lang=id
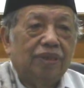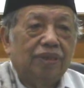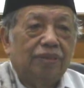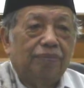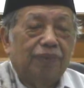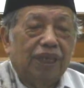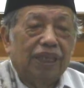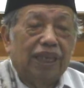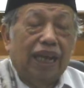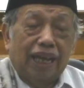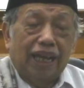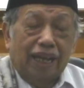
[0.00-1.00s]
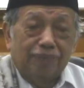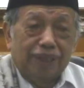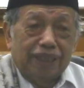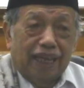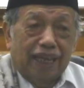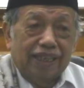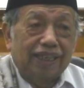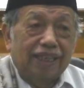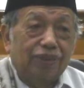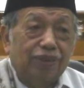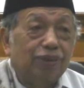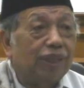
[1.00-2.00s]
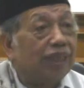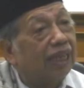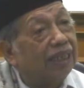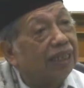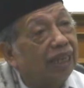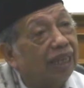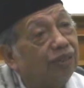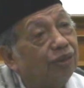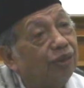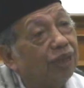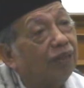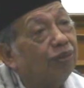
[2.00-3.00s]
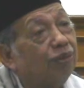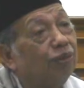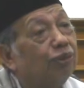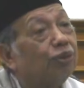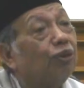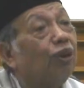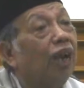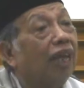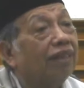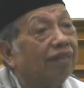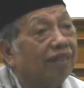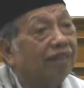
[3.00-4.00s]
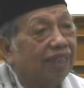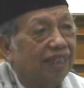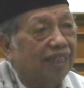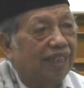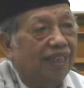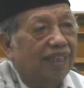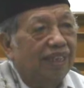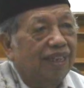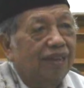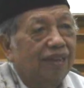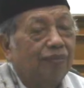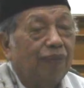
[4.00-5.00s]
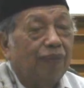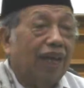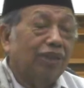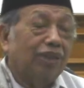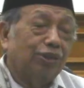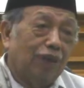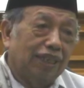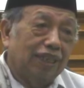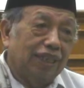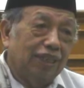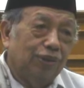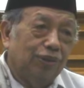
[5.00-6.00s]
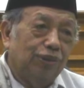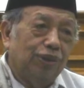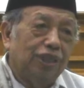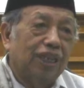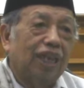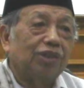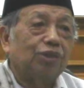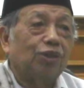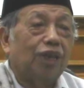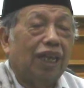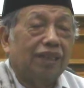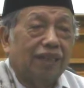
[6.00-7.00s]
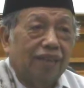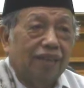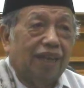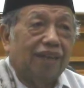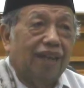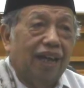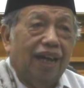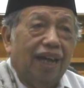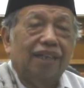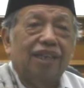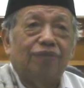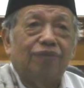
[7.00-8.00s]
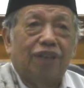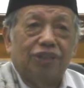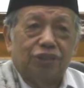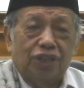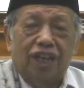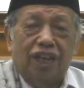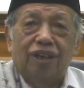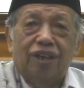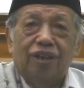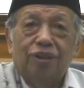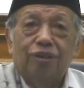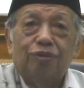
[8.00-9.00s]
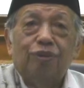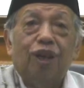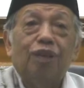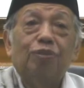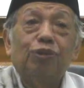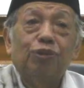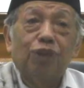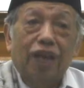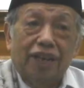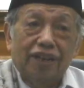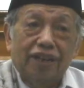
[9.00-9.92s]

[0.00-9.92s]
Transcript: menghilangkan penyakit itu kita dianjurkan untuk sholat. Maka sholat itu inna sholata tanda anil fasa wal mungkar.